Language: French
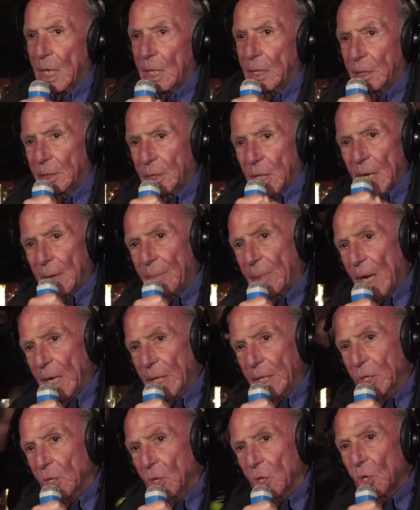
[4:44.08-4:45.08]
dans la
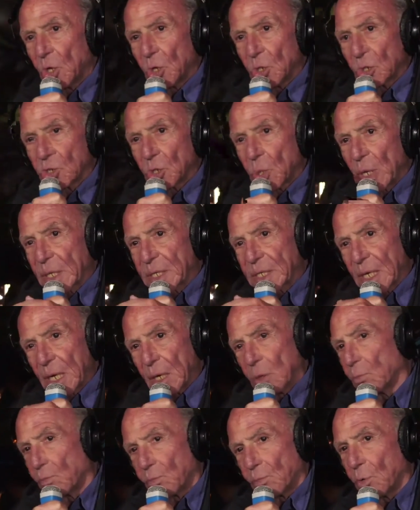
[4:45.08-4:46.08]
BAC. Je crois que
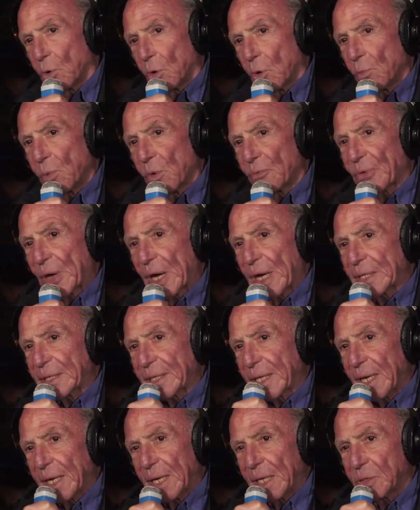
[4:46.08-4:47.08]
ça, on, peut faire un
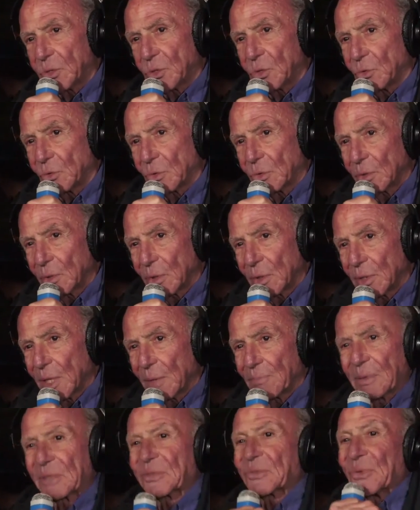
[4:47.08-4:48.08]
trait là-dessus. Il n'y a
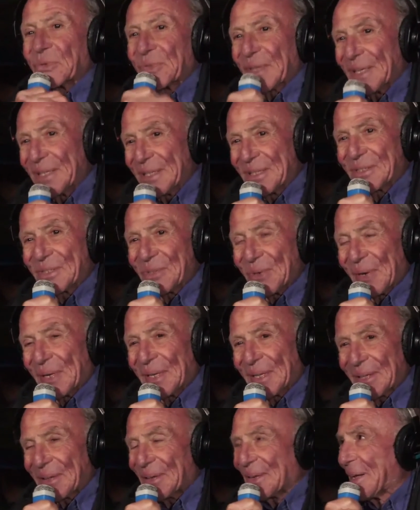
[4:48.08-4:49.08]
pas de contradiction à
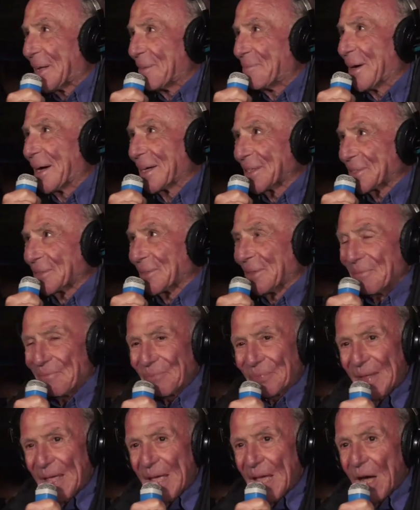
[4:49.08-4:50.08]
l'intérieur de la BAC, je crois.
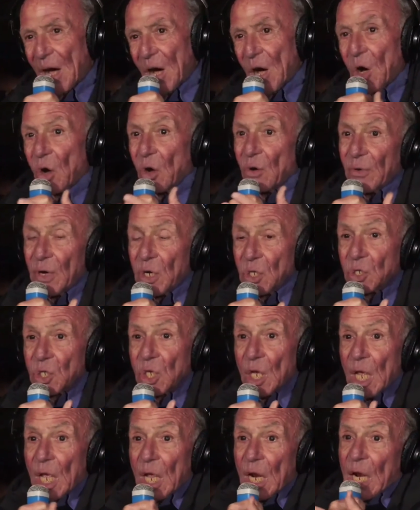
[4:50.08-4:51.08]
En revanche,
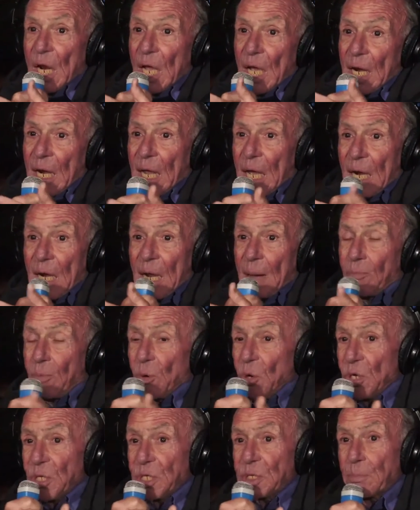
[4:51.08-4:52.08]
la,
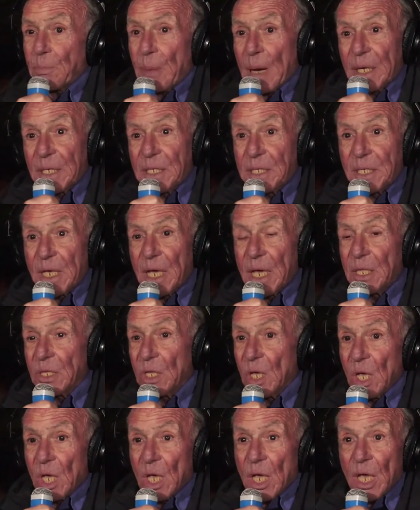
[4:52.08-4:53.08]
police parisienne
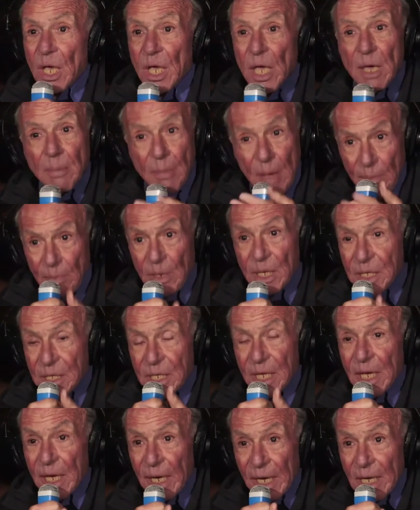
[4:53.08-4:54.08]
et même les
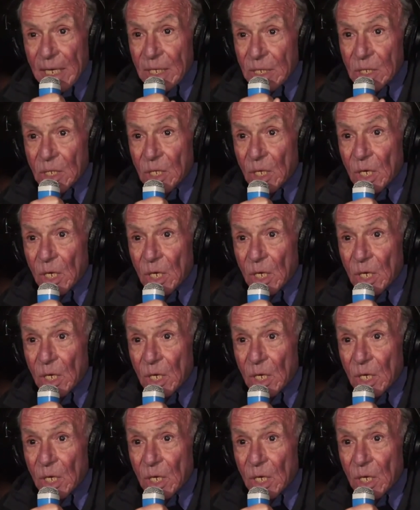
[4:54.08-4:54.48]
CRS,